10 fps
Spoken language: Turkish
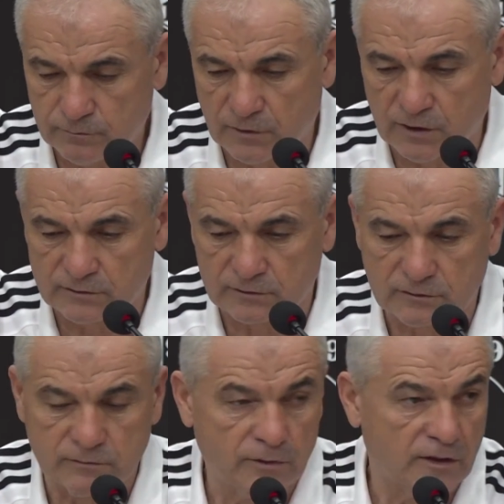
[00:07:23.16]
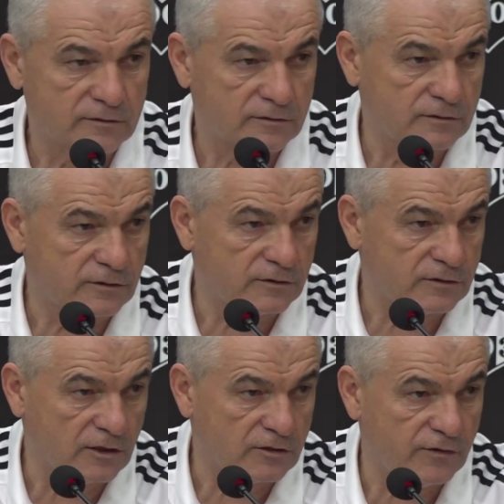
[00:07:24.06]
bazı bazısınınki
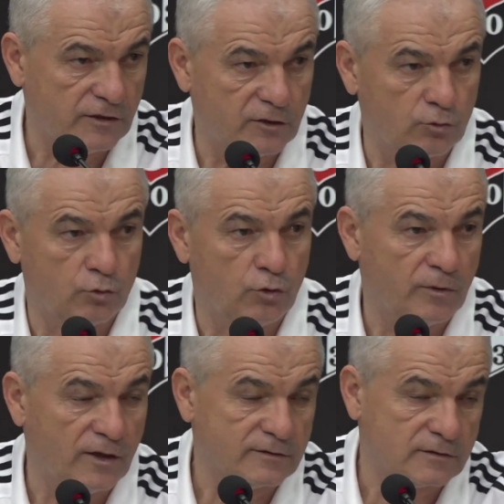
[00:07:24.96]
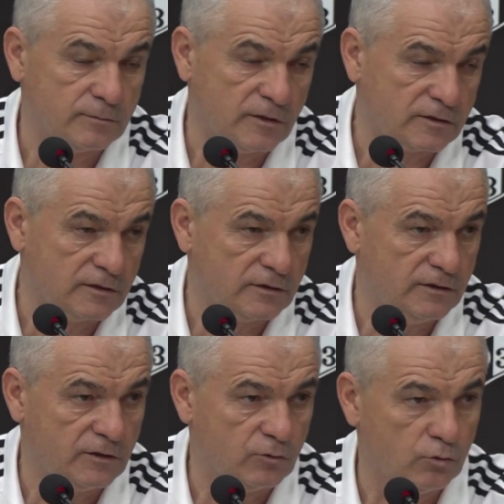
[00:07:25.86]
transferden oluyor, bazısı başka
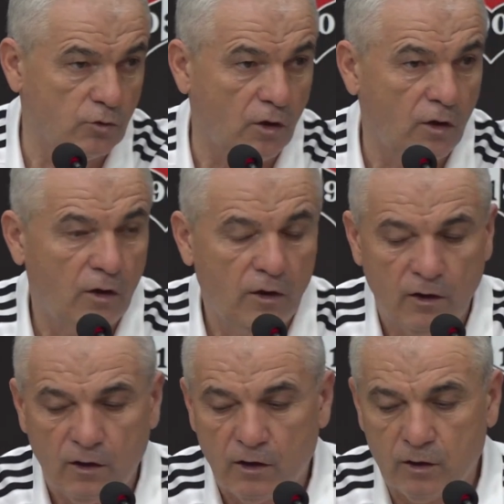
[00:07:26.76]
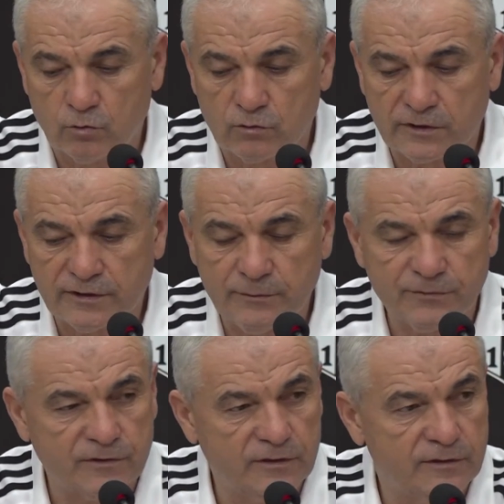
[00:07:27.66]
şeyden oluyor. E bunların
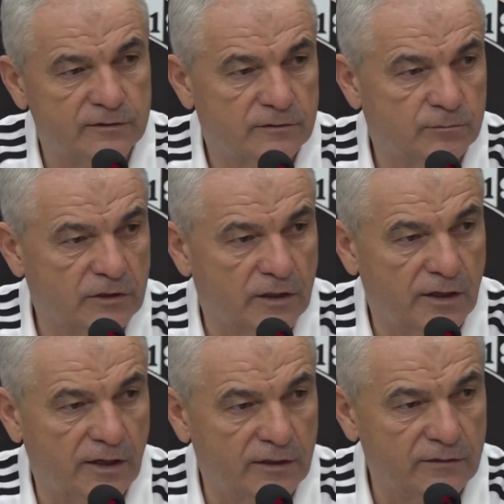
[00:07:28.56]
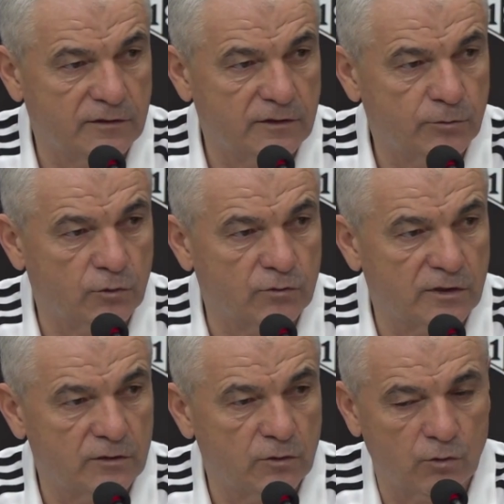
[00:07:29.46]
hepsini bir araya getirip
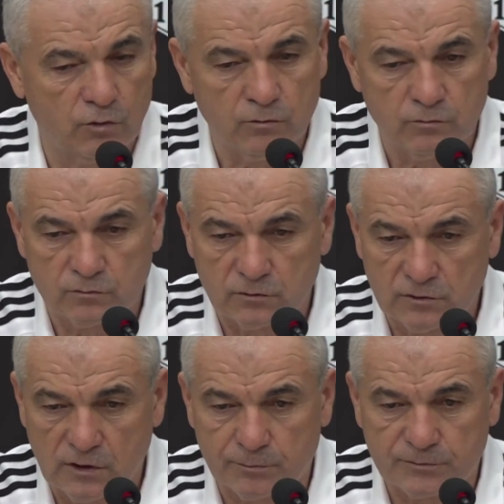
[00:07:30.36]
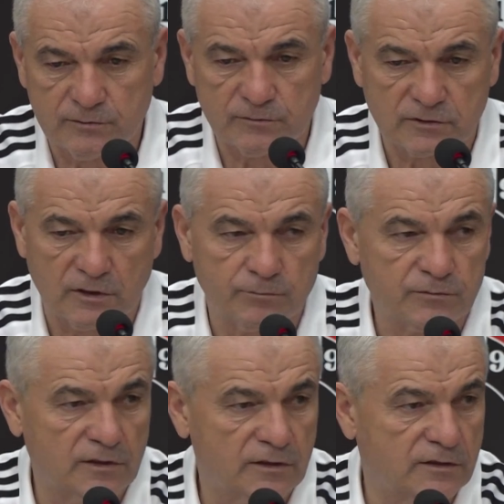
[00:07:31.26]
onları o yaptığımız
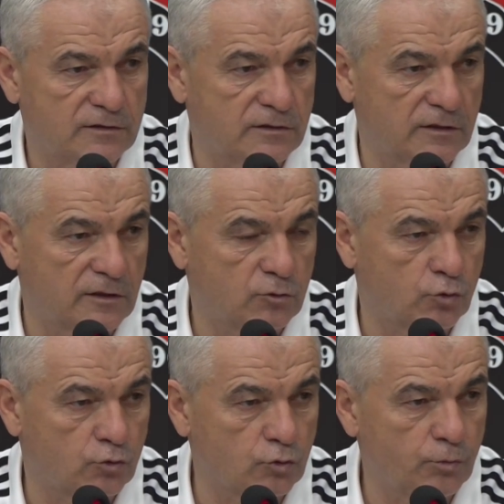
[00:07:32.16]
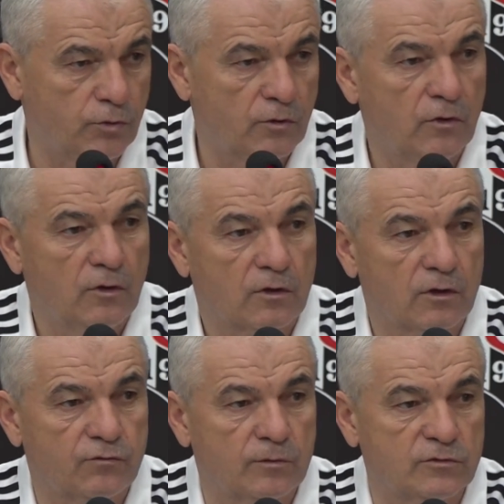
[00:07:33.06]
kampta kesinlikle çözüp
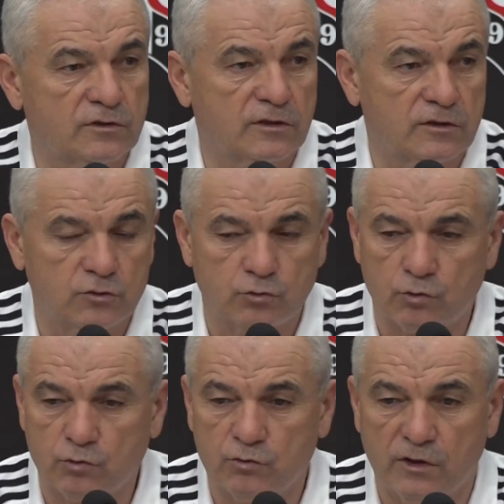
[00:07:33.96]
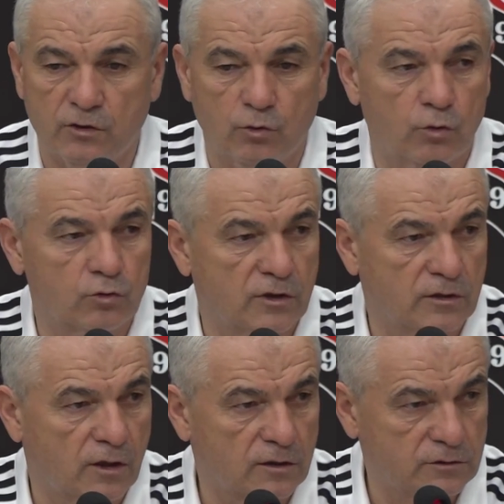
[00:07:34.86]
kafamızdaki sorunları oradan
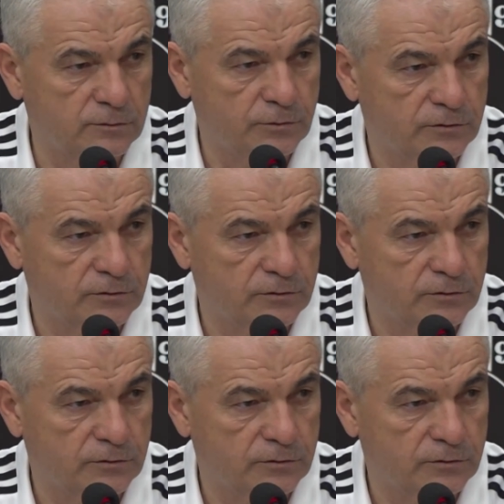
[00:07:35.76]
atıp